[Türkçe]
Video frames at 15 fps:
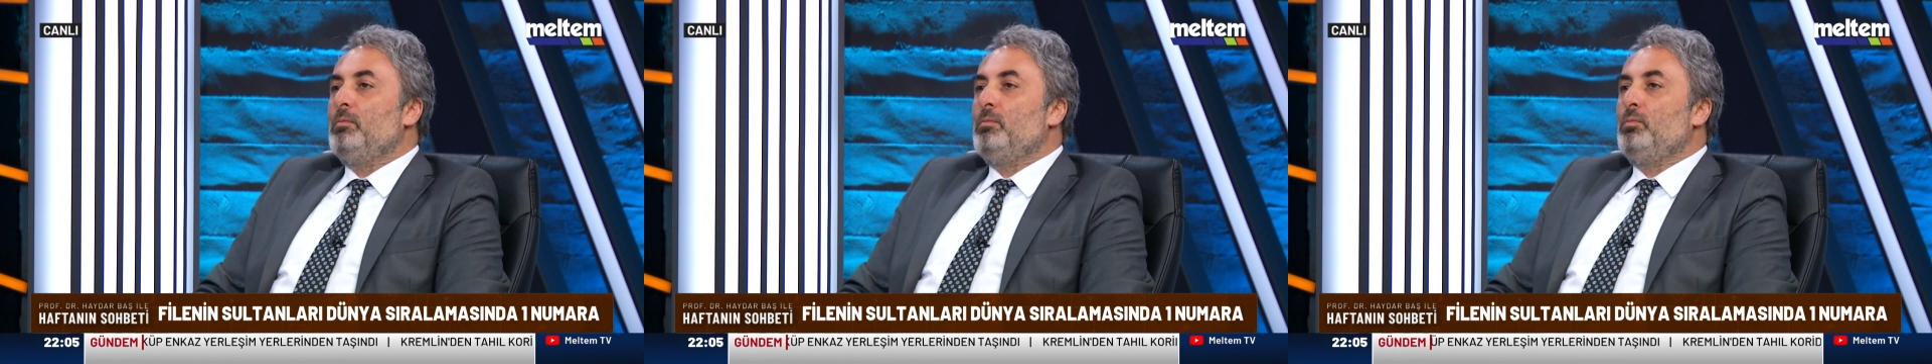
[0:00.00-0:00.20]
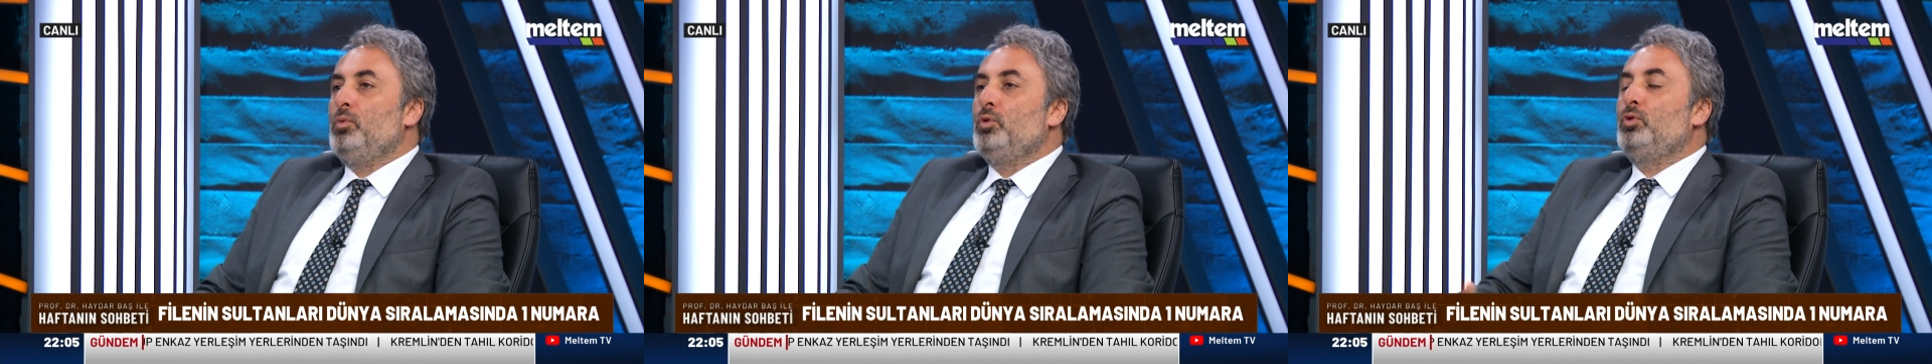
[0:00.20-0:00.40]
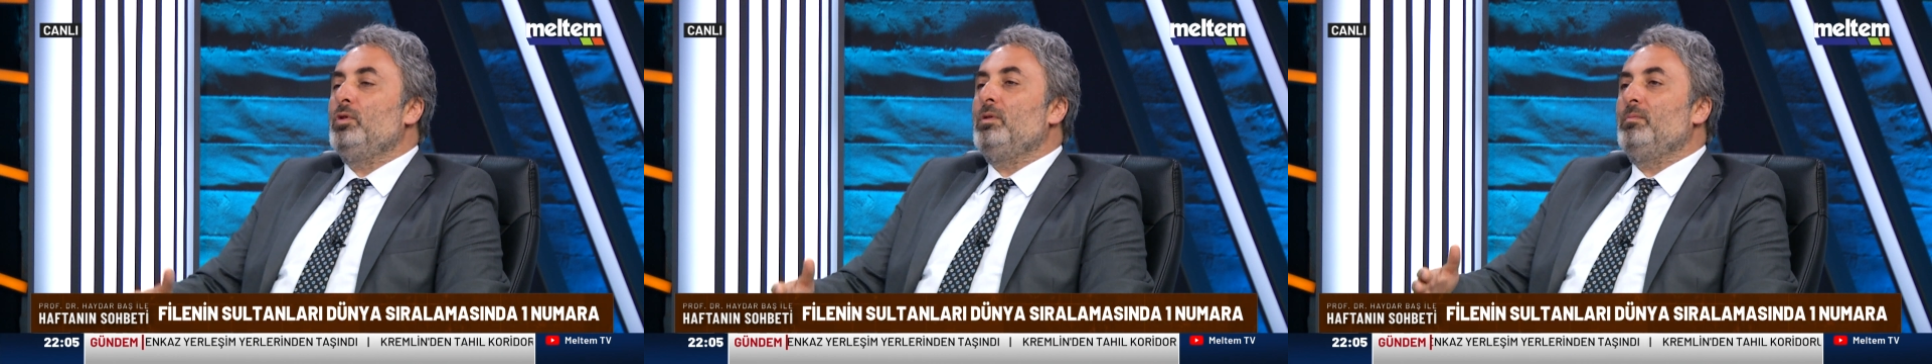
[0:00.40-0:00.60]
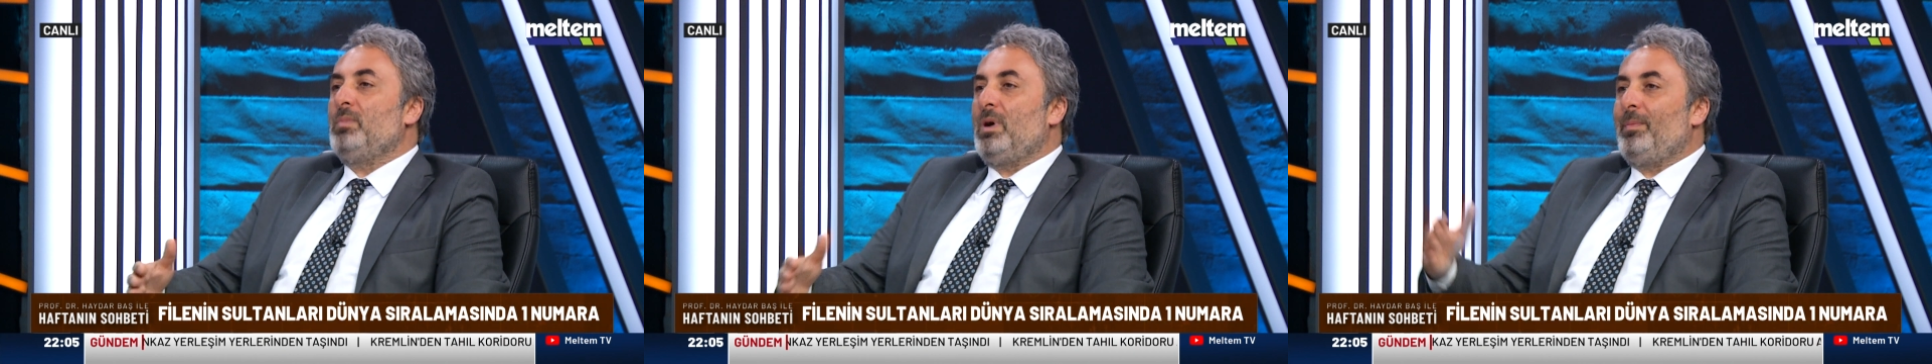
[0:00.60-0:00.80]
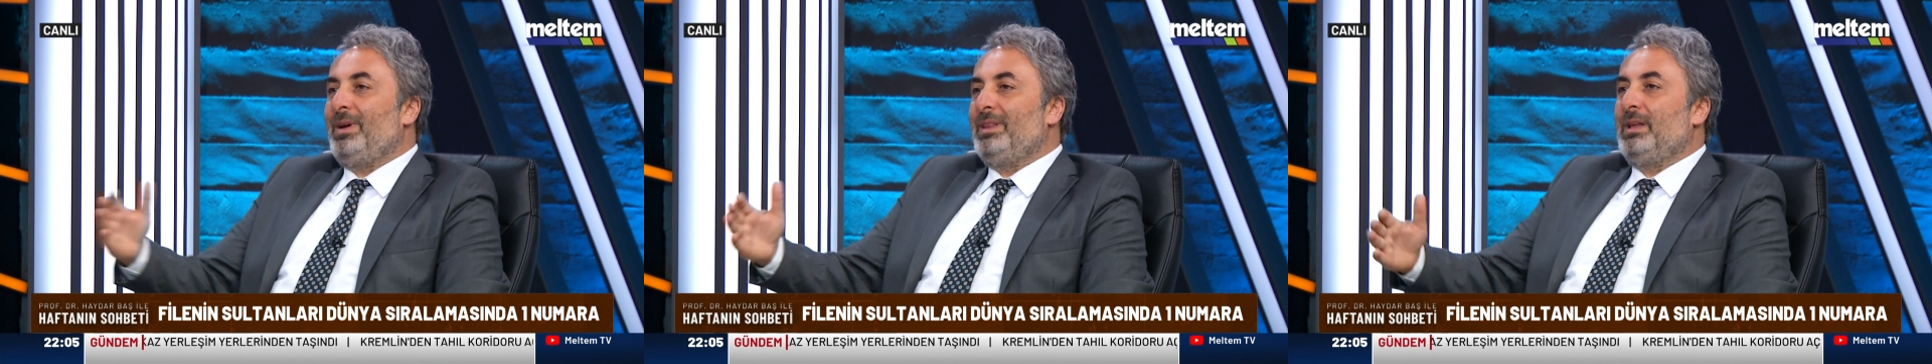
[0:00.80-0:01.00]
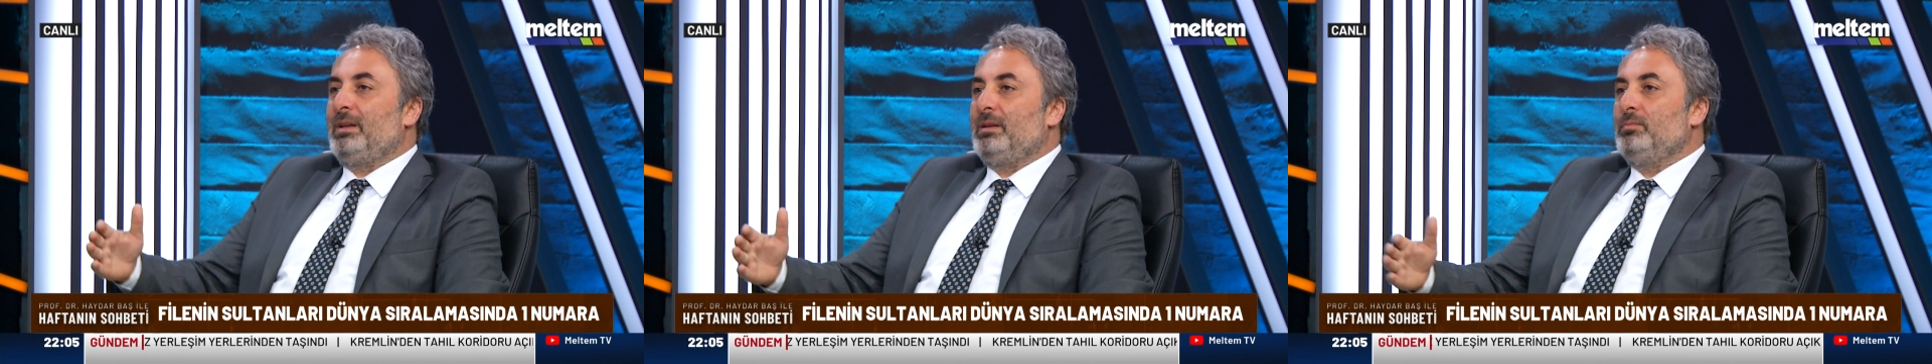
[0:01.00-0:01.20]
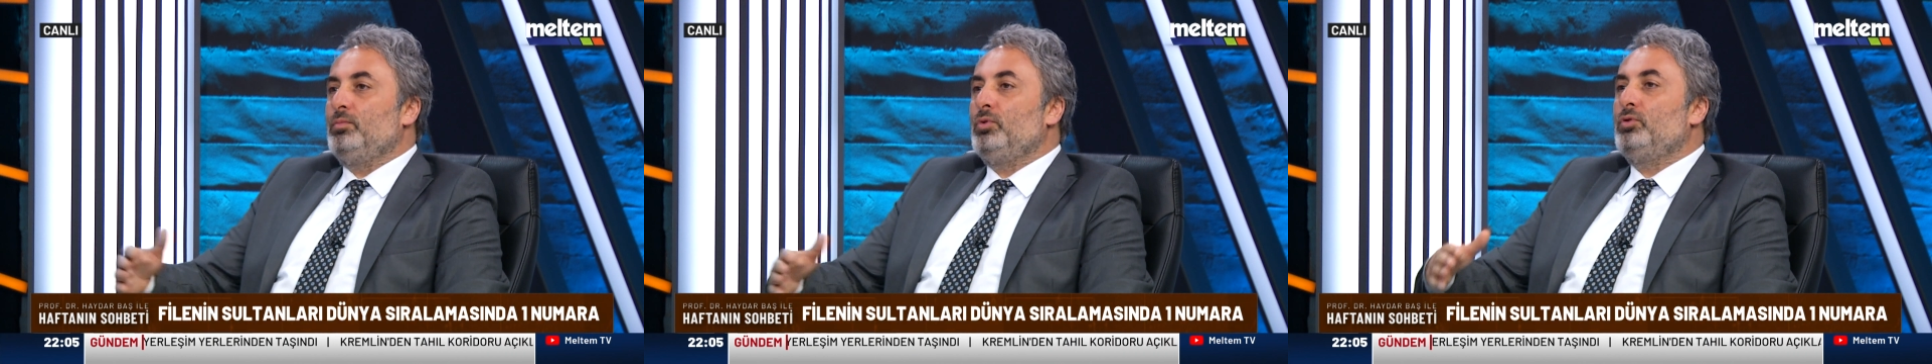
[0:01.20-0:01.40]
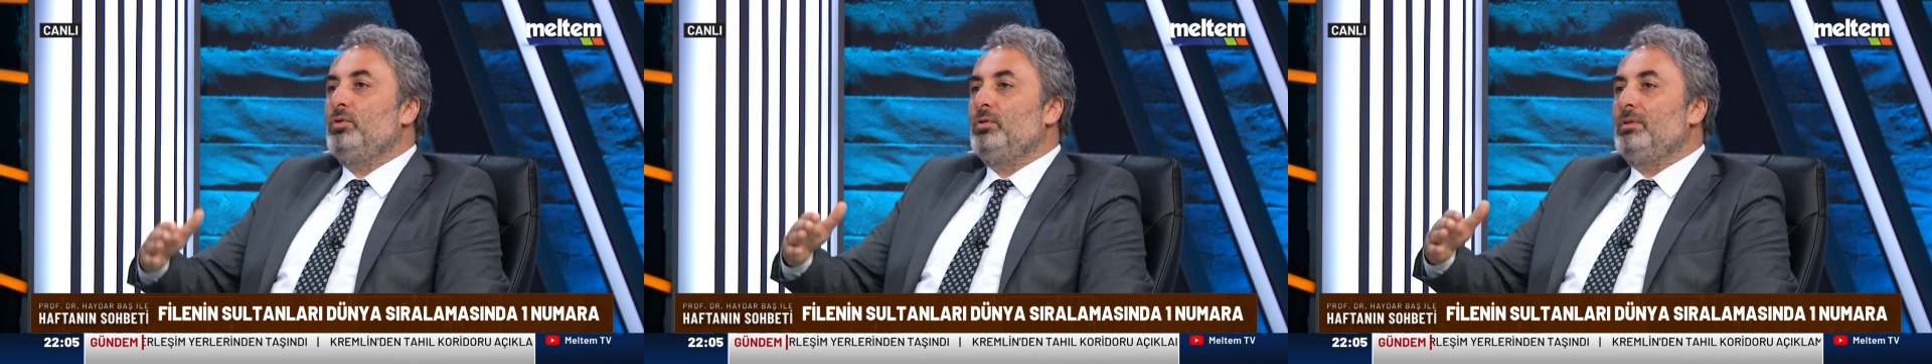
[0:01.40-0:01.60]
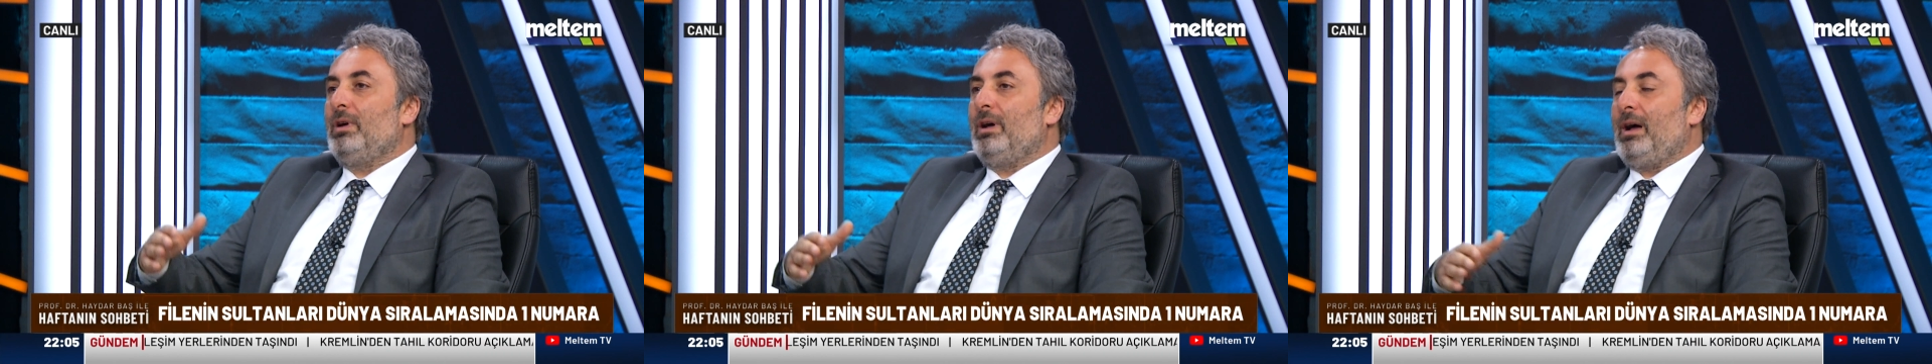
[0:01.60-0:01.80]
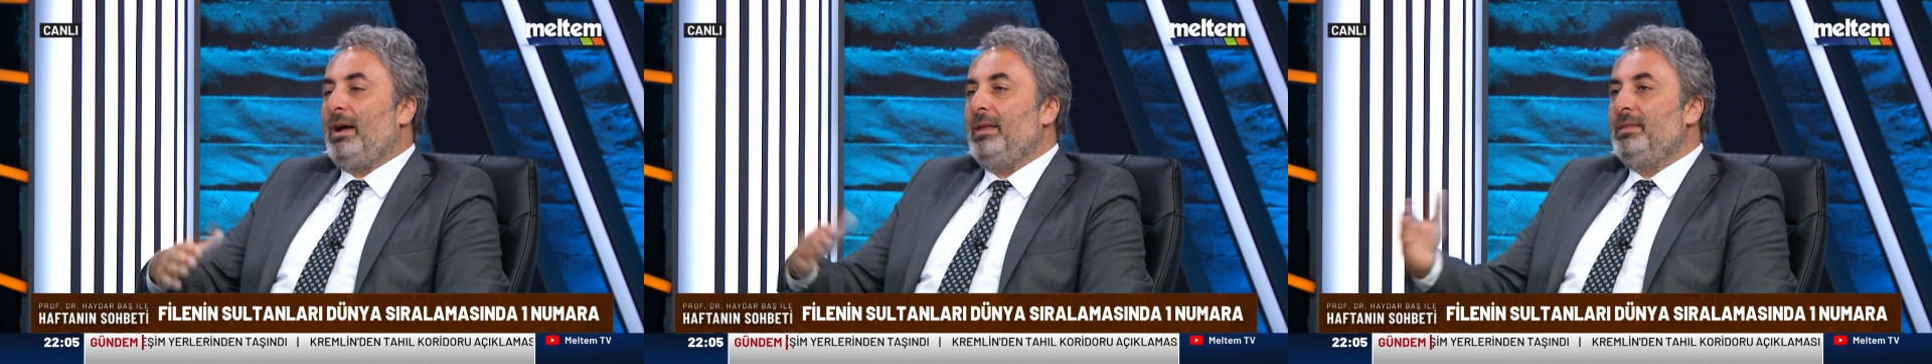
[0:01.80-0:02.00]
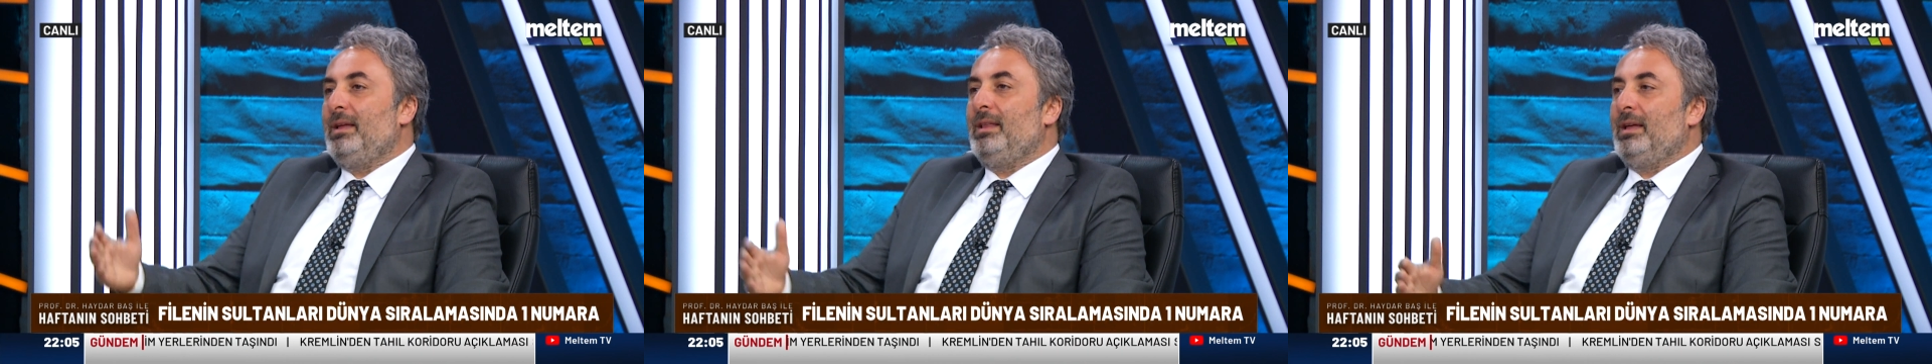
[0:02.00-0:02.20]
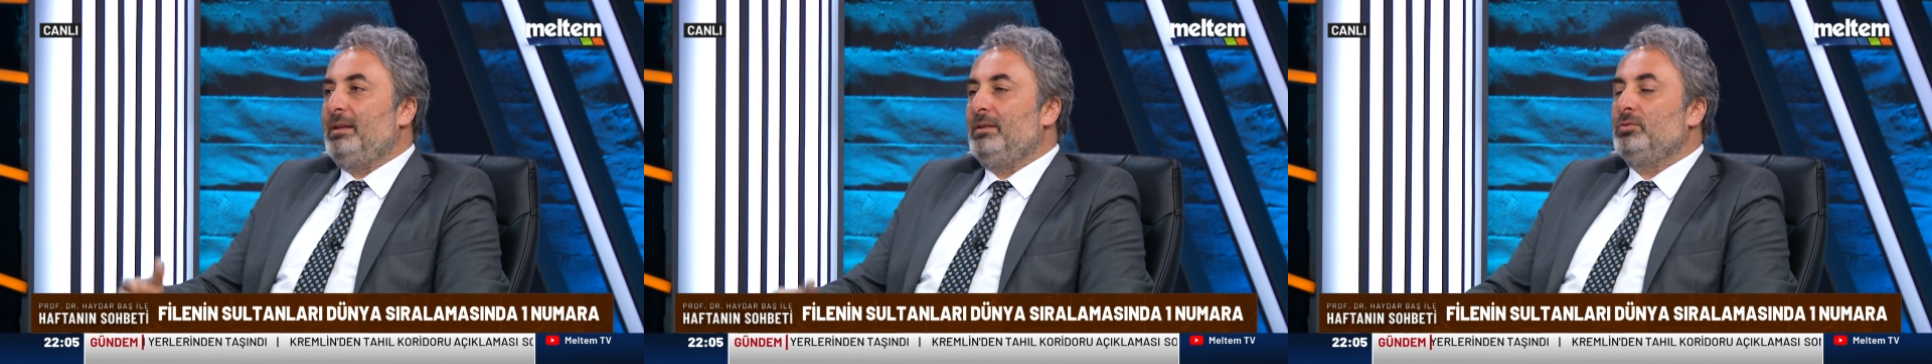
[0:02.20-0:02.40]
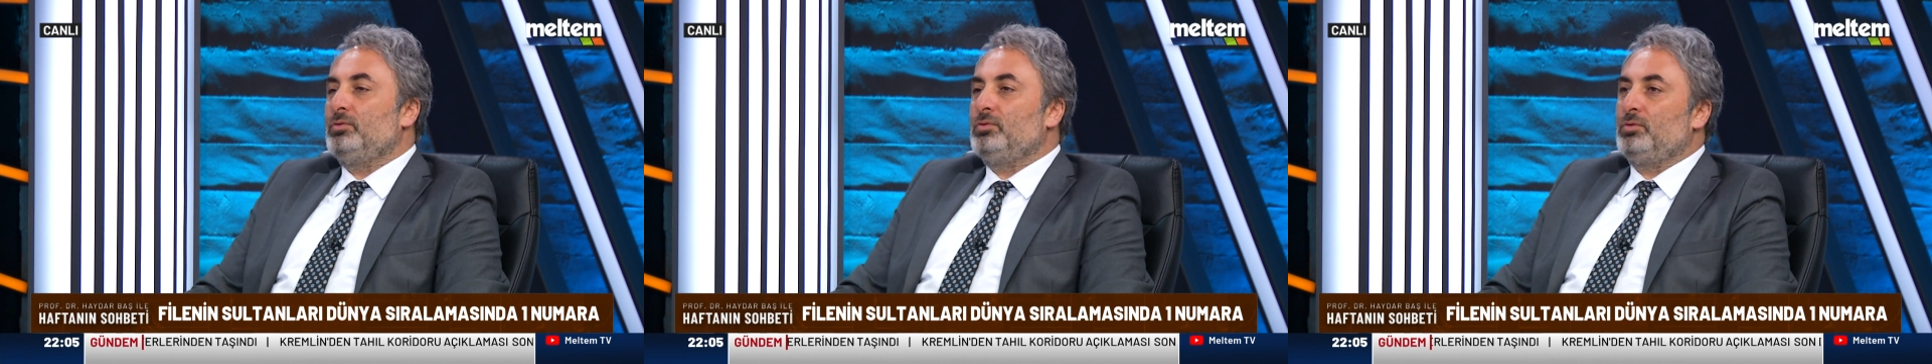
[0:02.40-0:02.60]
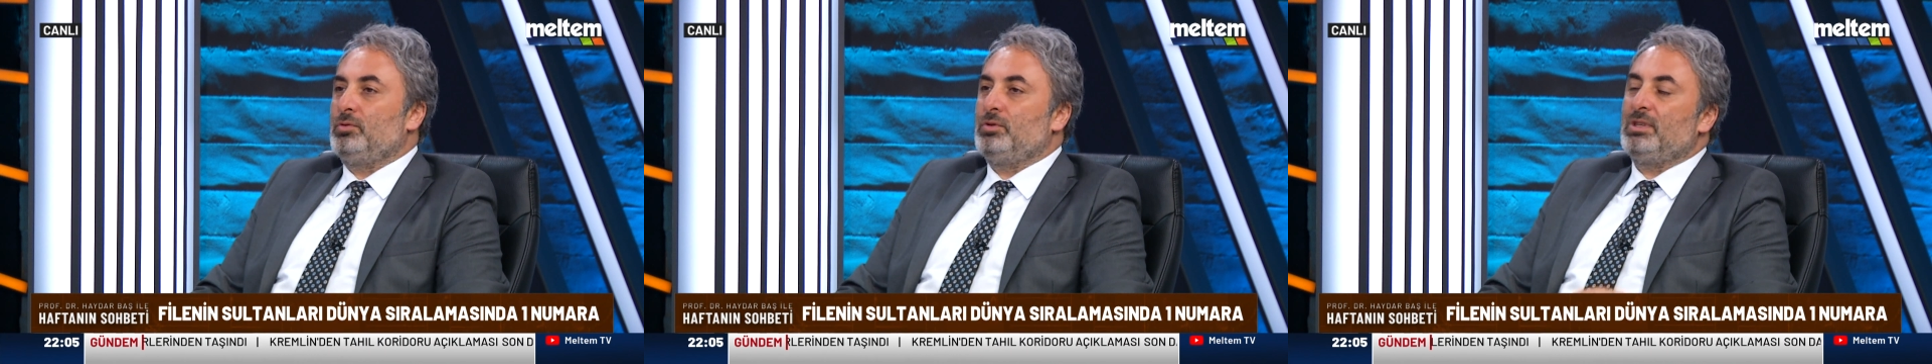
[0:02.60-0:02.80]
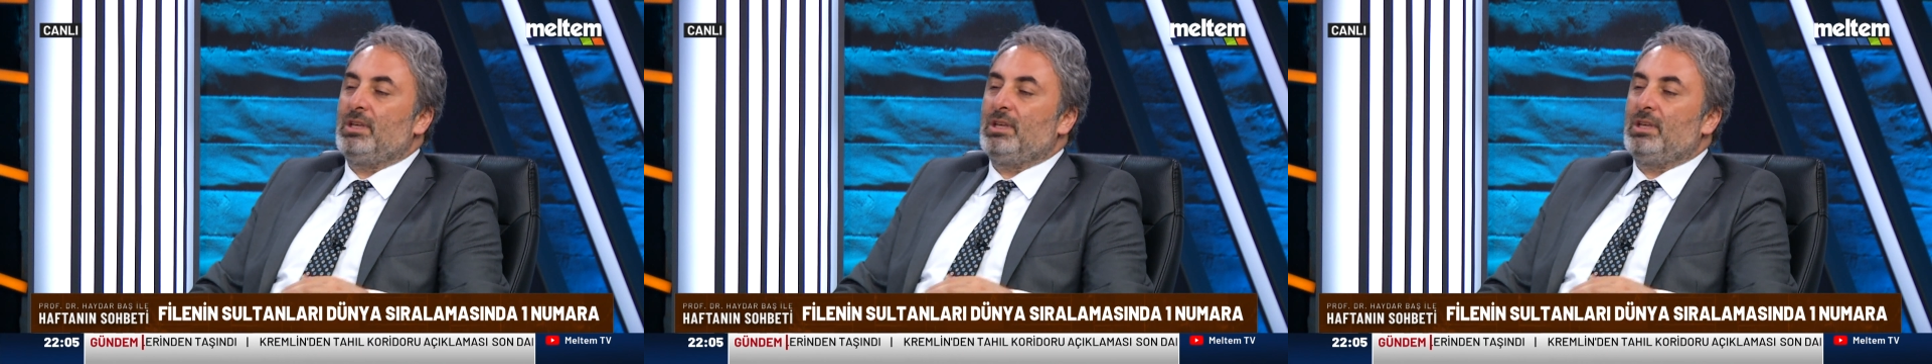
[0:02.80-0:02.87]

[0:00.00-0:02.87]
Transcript: Bütün babaların, bütün annelerin işte